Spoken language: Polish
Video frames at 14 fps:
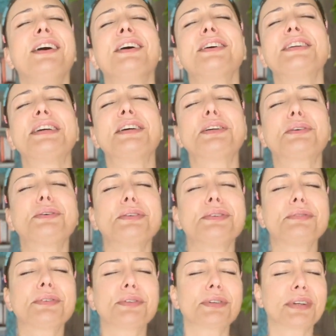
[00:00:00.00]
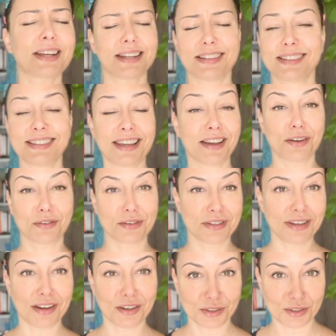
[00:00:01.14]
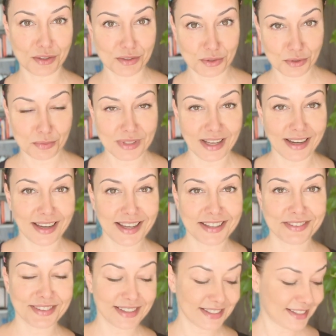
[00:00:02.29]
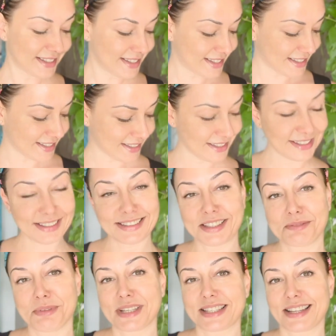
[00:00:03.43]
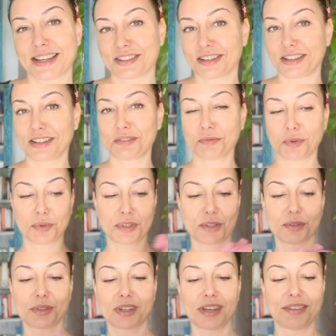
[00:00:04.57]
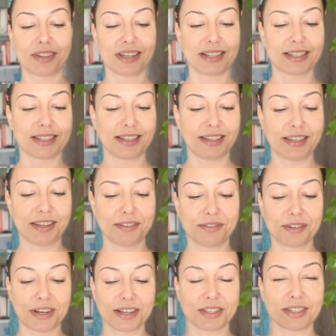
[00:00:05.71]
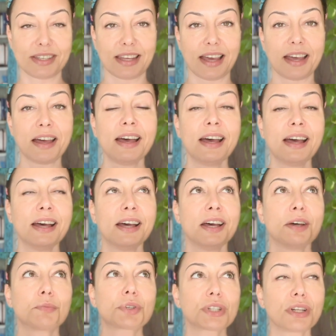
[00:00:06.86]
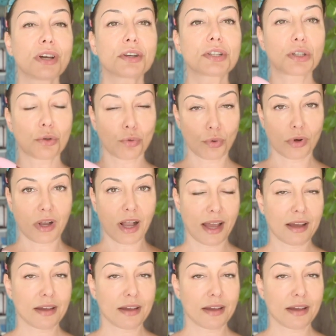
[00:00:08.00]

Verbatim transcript: ojejku w ogóle nie kończ, nie odchodź, rób dalej, więc e, ten masażer po prostu rewelacyjnie właśnie przynosi ulgę,